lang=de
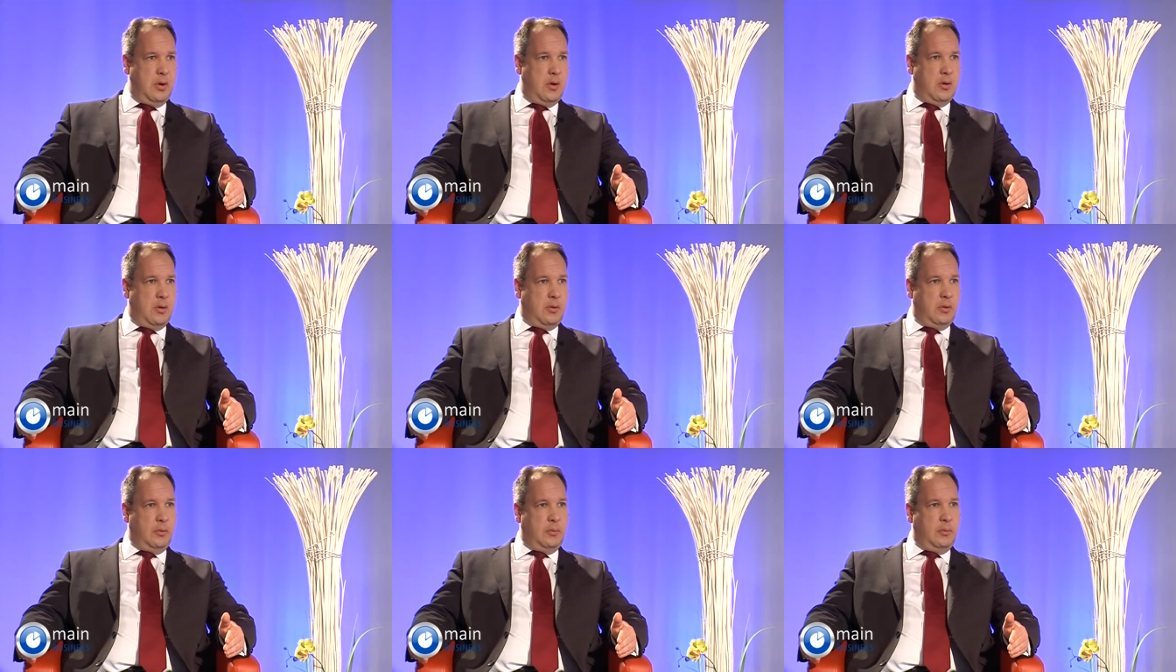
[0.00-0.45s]

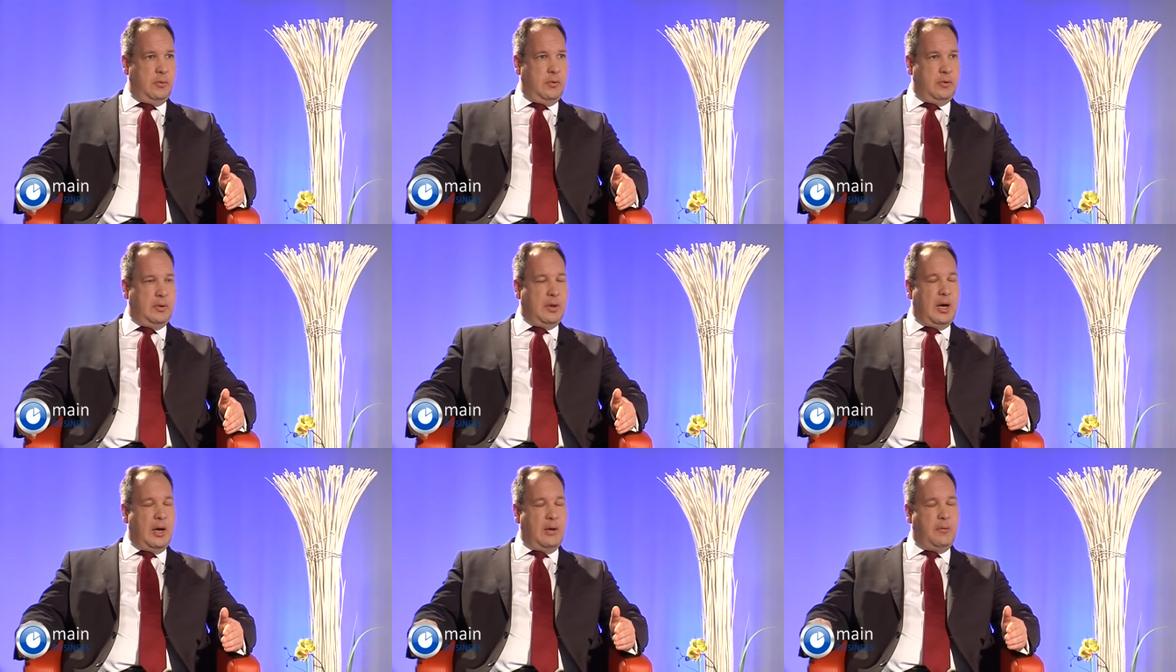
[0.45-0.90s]
und
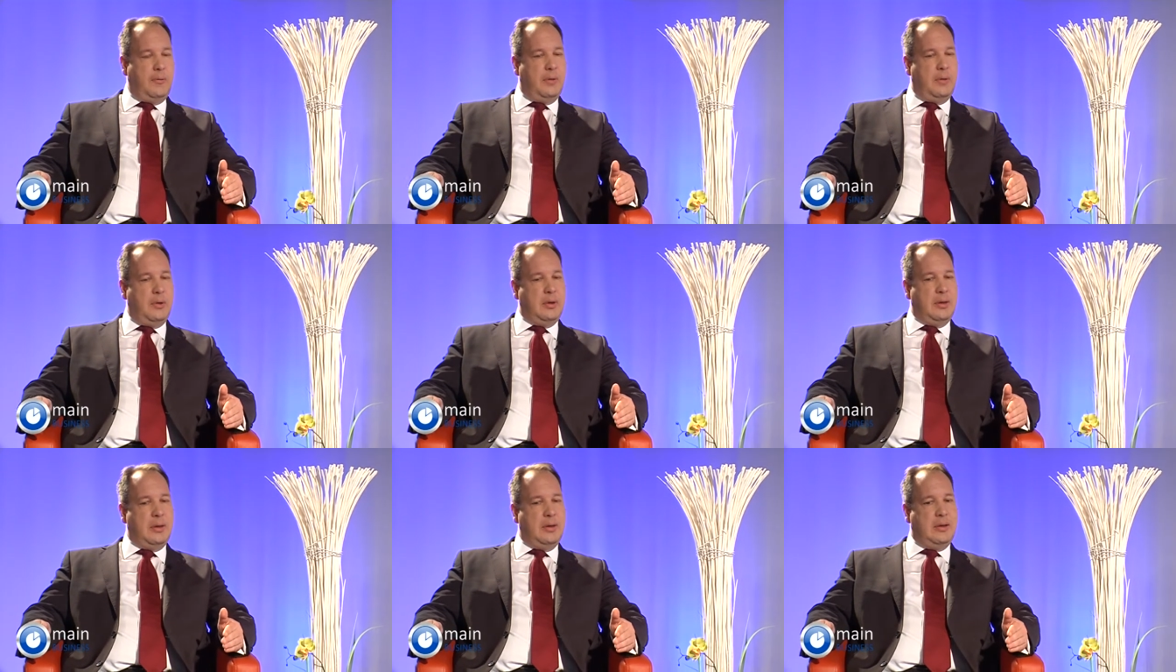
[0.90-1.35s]
muss
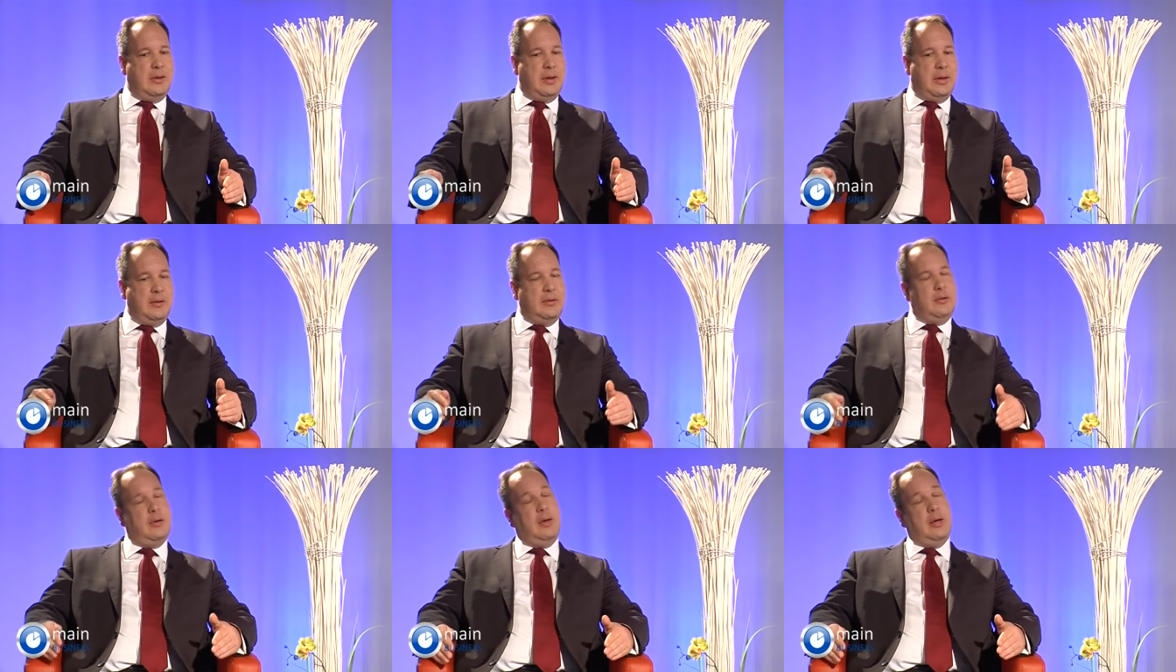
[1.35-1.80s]
davon
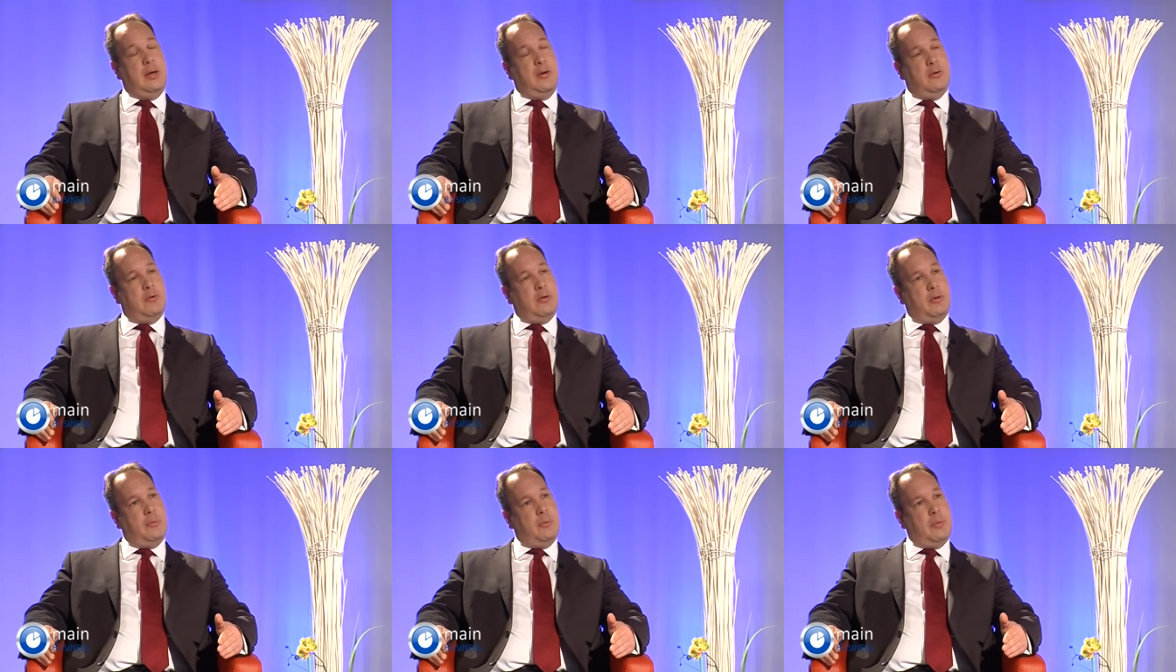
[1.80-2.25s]
das
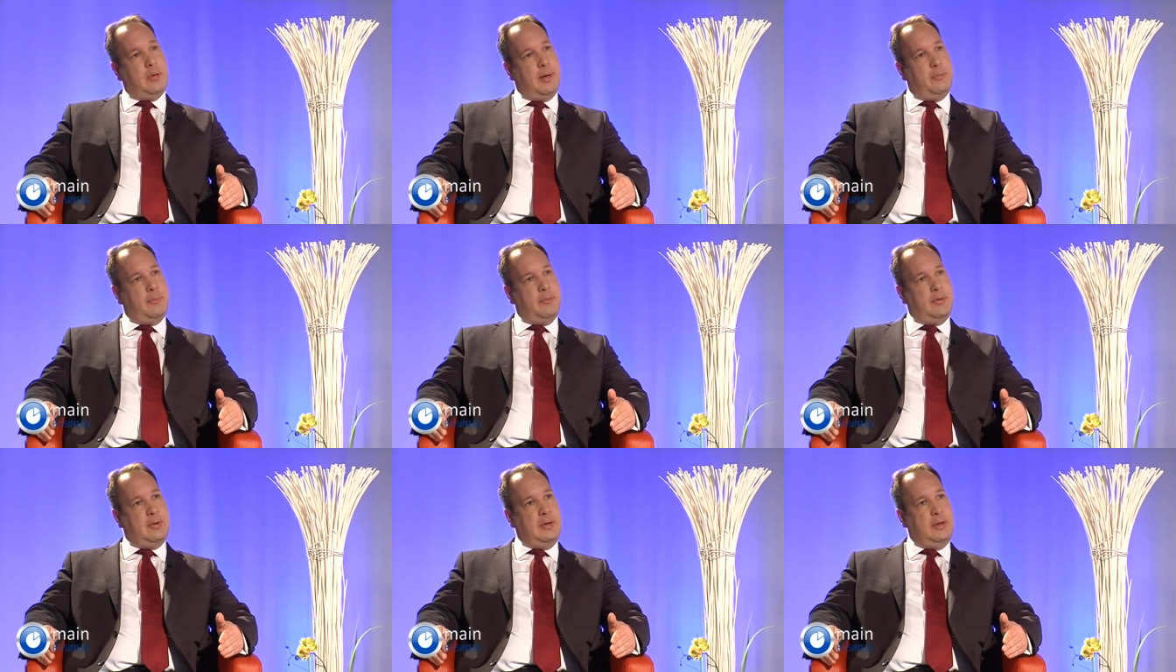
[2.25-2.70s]
Einkommen
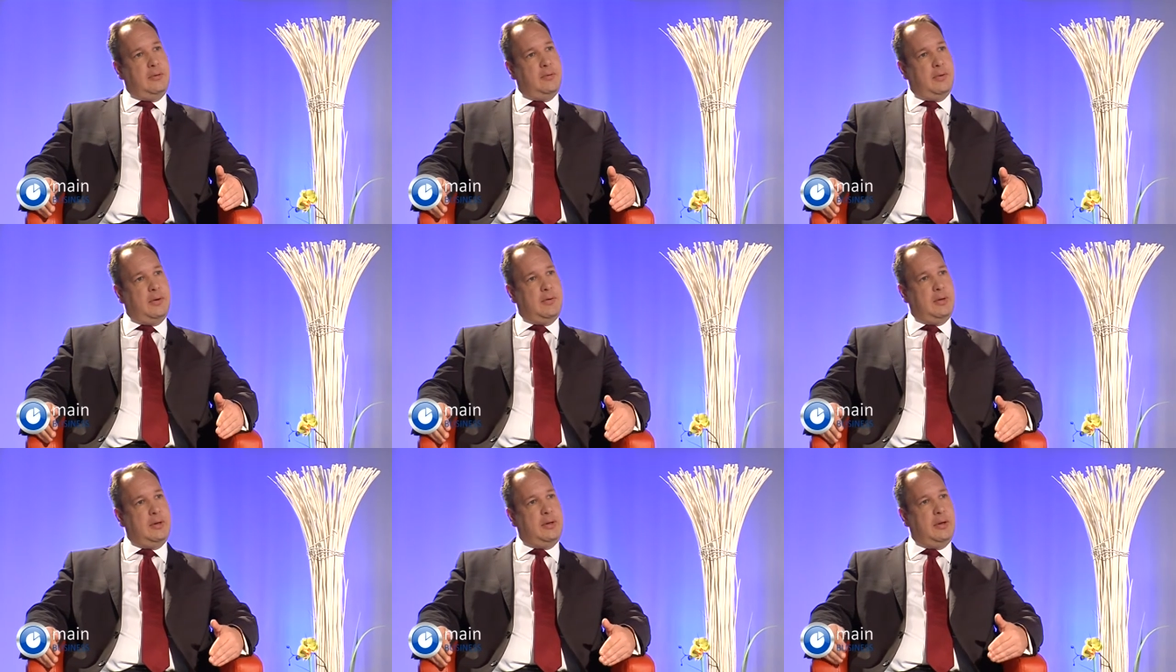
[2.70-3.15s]
abziehen,
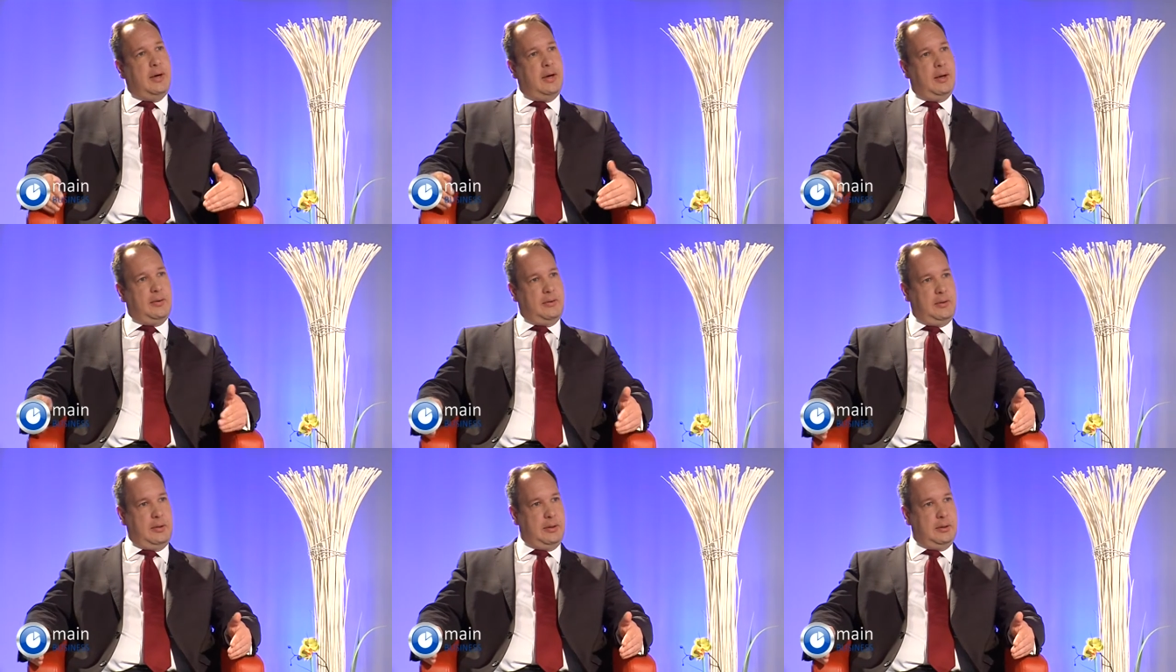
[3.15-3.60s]
was sie
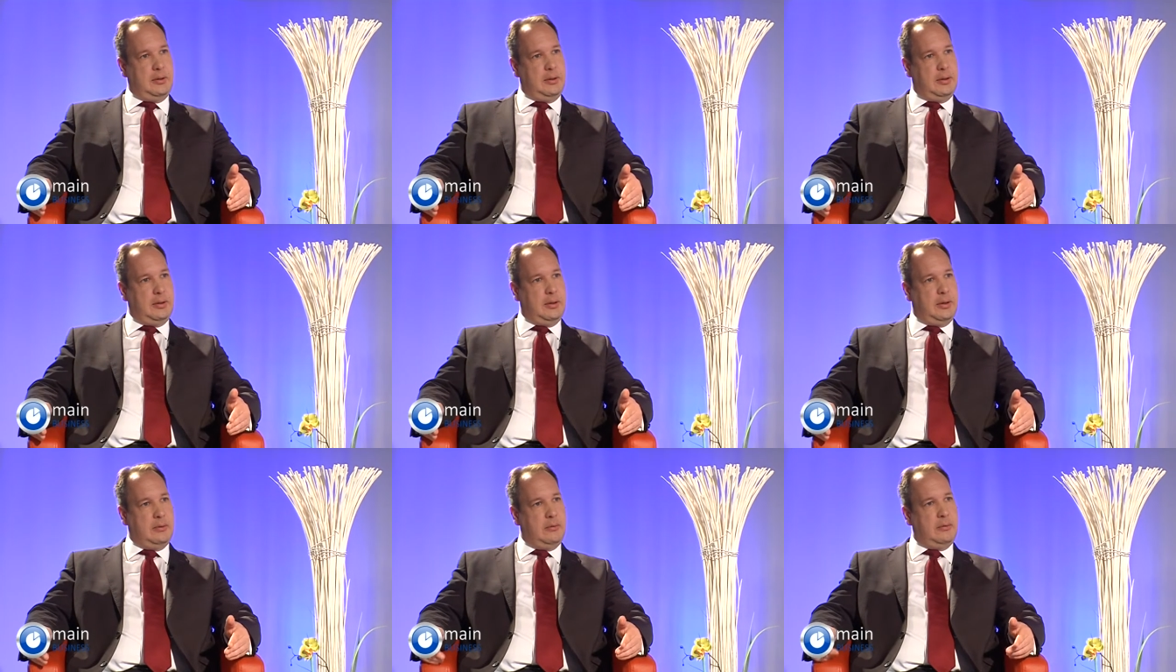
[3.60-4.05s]

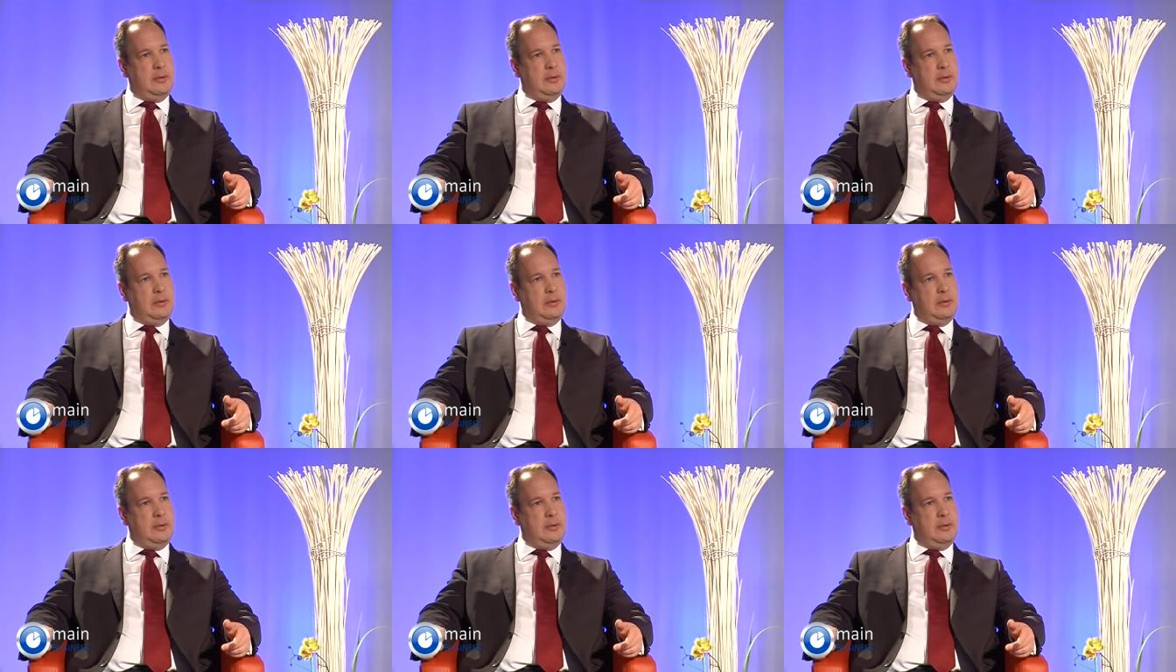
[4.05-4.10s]
tatsächlich hat.